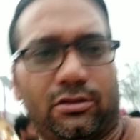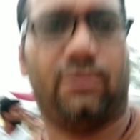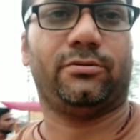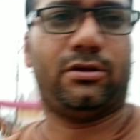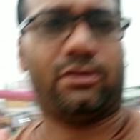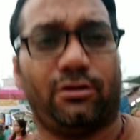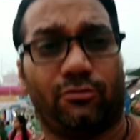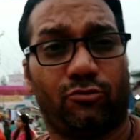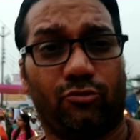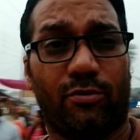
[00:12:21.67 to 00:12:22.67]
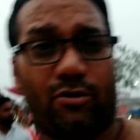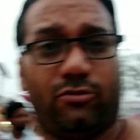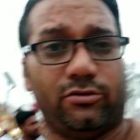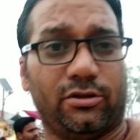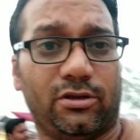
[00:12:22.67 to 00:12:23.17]
हैं हमने
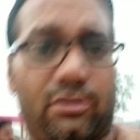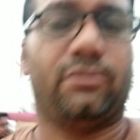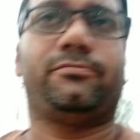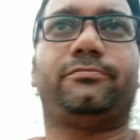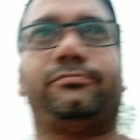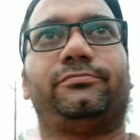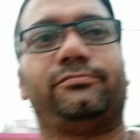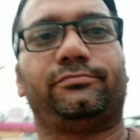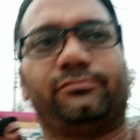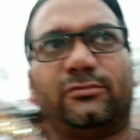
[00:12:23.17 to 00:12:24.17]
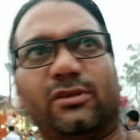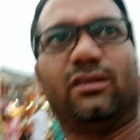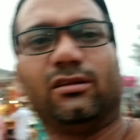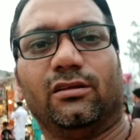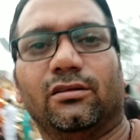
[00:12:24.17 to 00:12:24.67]
पूरी वीडियो आपको
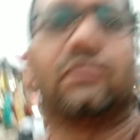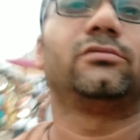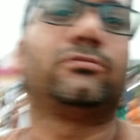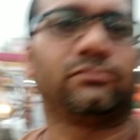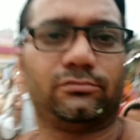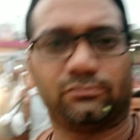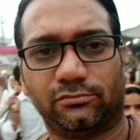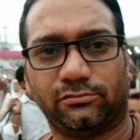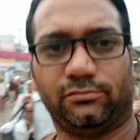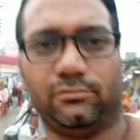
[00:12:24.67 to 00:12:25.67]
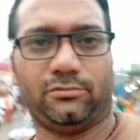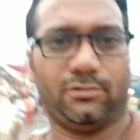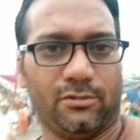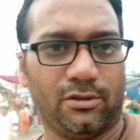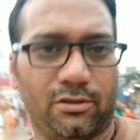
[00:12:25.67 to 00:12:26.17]
दिखाई रात भर हम यहाँ रहे
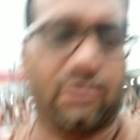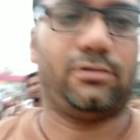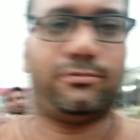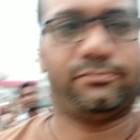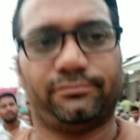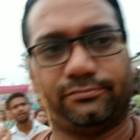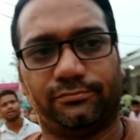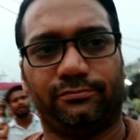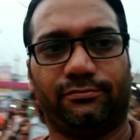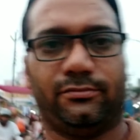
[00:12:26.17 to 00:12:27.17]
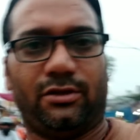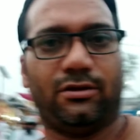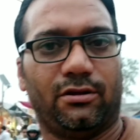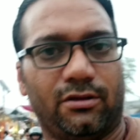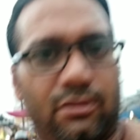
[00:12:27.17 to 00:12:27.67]
और अब हमने सुबह भी
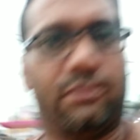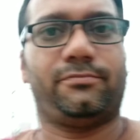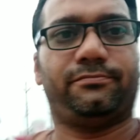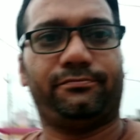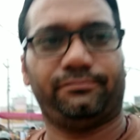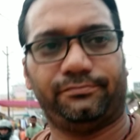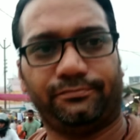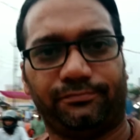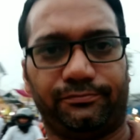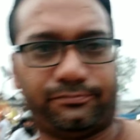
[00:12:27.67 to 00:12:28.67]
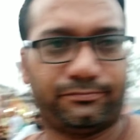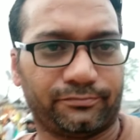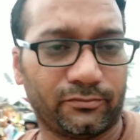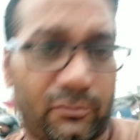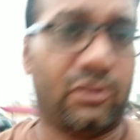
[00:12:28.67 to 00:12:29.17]
स्नान किया और शाम
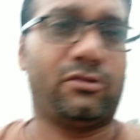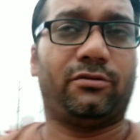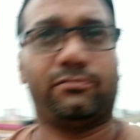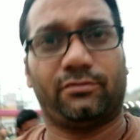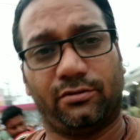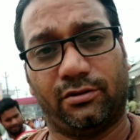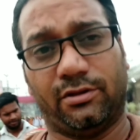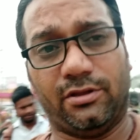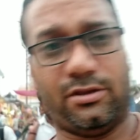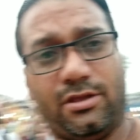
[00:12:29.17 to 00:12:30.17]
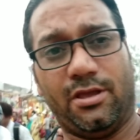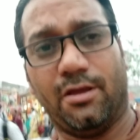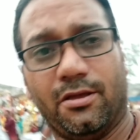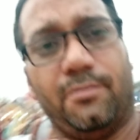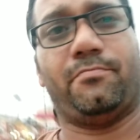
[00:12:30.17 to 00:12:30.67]
को भी स्नान किया
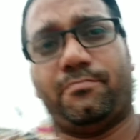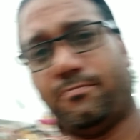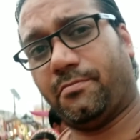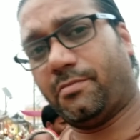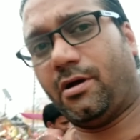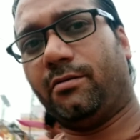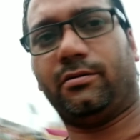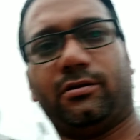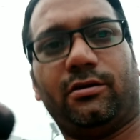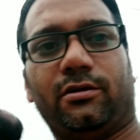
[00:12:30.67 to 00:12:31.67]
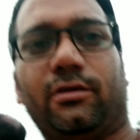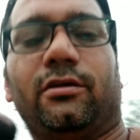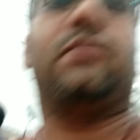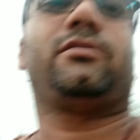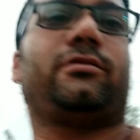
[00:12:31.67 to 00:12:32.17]
अब हम रात भर यहाँ रहे
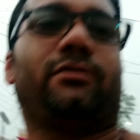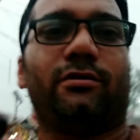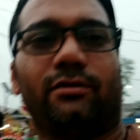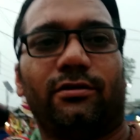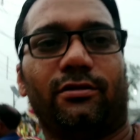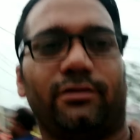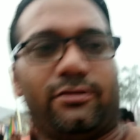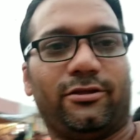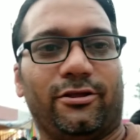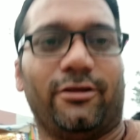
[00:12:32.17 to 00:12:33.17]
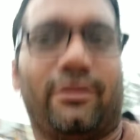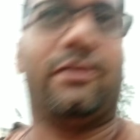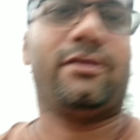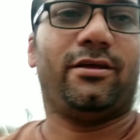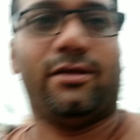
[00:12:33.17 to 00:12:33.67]
और अब हम चलते
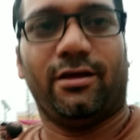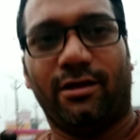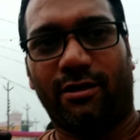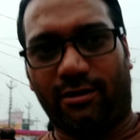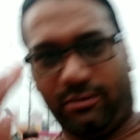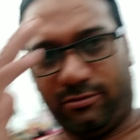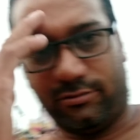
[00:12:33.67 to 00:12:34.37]
हैं बाय बाय